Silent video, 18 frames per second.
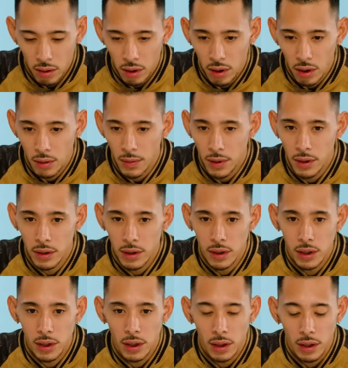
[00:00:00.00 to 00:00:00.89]
菊丸
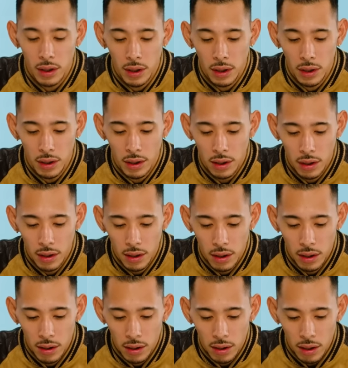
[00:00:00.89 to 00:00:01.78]
んち行って
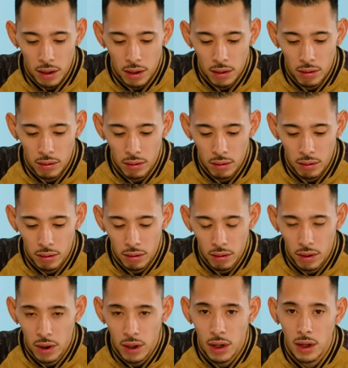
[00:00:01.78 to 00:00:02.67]
あの
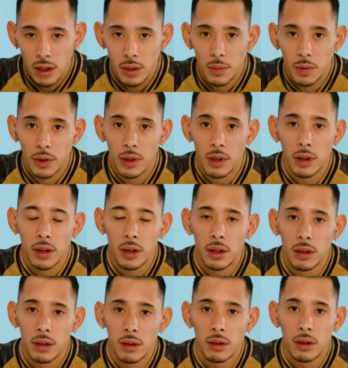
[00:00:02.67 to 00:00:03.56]
デギアイス持ってる
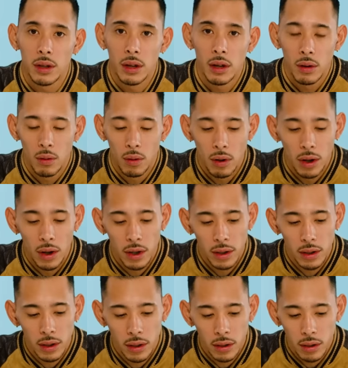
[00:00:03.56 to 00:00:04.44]
かって言ったらこれ
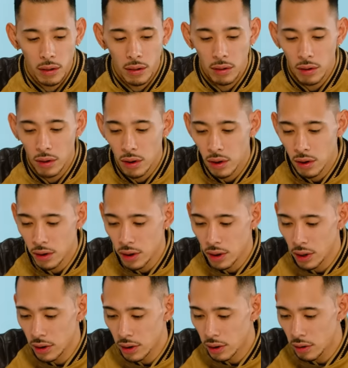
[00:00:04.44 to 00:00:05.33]
本当に有
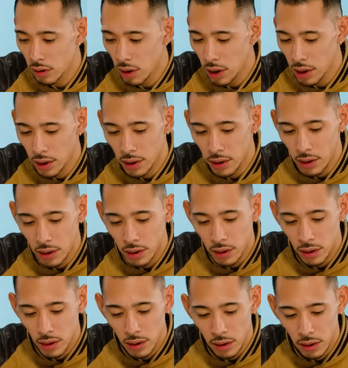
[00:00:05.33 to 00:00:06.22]
志がずっとかけてたや
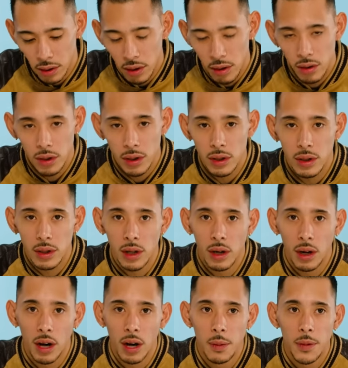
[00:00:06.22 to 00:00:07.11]
つらしくて有志の
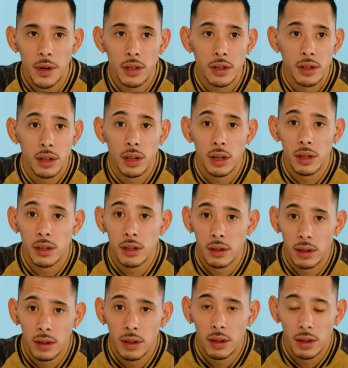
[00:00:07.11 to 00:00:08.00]
力か借りパクしてたらし
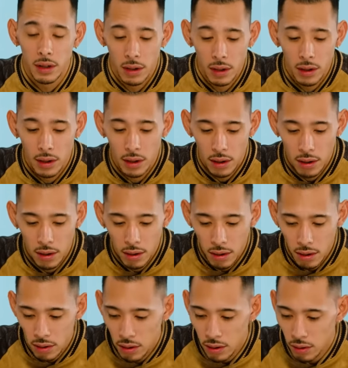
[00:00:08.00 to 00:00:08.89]
くて
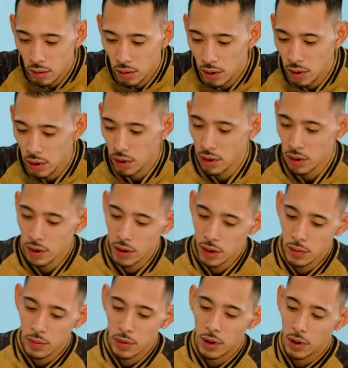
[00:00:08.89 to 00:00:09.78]
それ
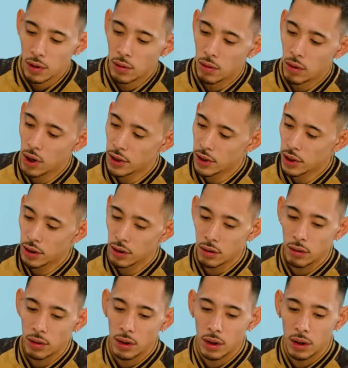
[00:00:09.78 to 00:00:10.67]
久しぶりにこの
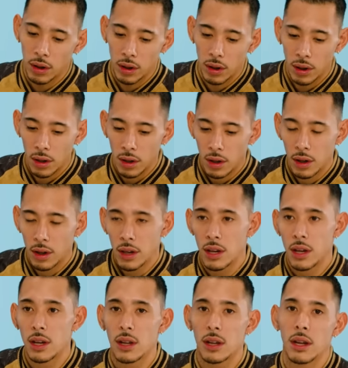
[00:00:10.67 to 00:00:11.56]
カセットで
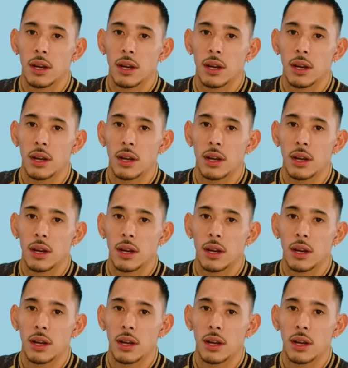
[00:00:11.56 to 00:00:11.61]
聞い